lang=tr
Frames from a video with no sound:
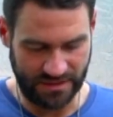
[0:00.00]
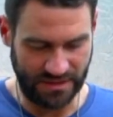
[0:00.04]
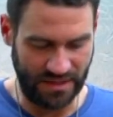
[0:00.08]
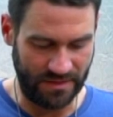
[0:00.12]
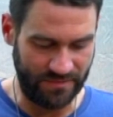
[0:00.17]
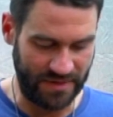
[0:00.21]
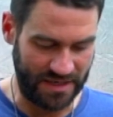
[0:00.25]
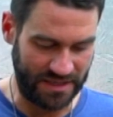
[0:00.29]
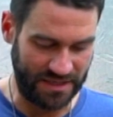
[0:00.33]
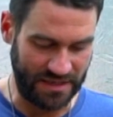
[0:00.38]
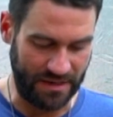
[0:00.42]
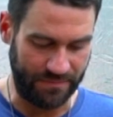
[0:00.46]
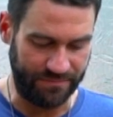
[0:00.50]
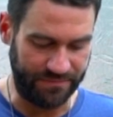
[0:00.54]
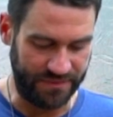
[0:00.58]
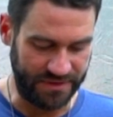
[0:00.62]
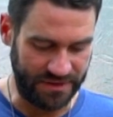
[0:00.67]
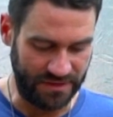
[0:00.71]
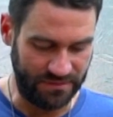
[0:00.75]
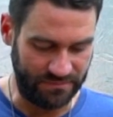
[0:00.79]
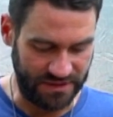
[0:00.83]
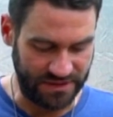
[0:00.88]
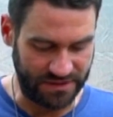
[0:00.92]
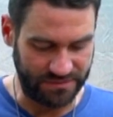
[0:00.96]
yemek
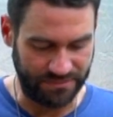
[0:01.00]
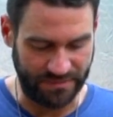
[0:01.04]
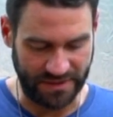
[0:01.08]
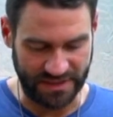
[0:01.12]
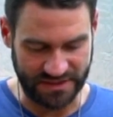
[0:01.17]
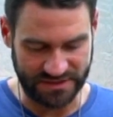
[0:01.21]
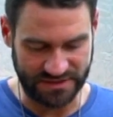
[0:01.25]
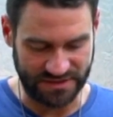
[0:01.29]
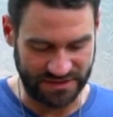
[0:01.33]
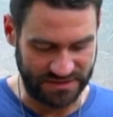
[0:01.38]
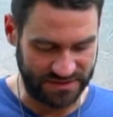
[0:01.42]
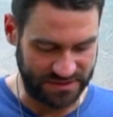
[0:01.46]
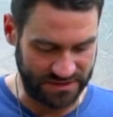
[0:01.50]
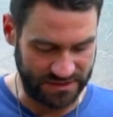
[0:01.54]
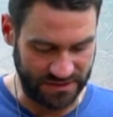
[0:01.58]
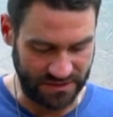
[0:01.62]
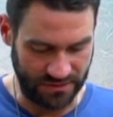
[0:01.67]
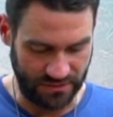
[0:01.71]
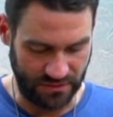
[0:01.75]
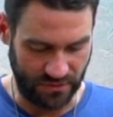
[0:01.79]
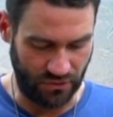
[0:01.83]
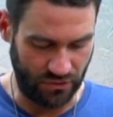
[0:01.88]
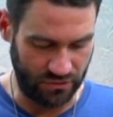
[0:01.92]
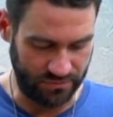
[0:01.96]
yapmanın bir parçası
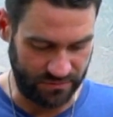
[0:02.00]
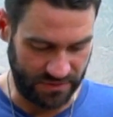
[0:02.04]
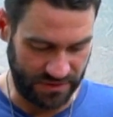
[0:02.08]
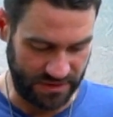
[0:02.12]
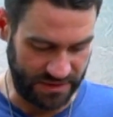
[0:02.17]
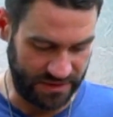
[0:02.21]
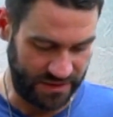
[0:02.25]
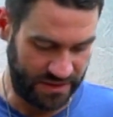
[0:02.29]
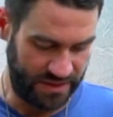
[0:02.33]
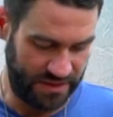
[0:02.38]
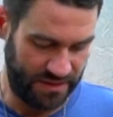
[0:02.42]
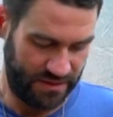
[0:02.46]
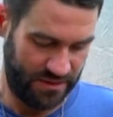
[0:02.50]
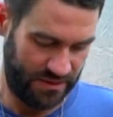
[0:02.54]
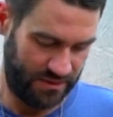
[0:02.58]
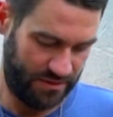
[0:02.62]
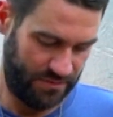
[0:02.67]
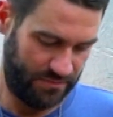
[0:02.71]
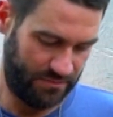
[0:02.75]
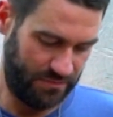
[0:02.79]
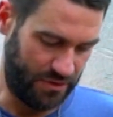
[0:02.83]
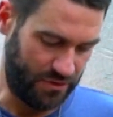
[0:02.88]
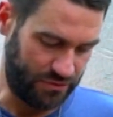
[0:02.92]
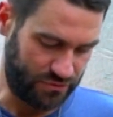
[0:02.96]
olmalı.
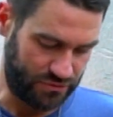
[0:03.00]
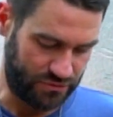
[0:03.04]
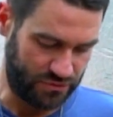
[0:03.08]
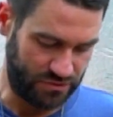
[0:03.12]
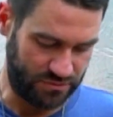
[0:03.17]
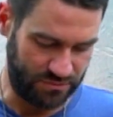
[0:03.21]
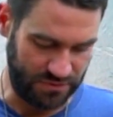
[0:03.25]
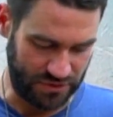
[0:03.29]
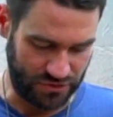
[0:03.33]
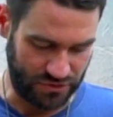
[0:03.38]
Biliyorsunuz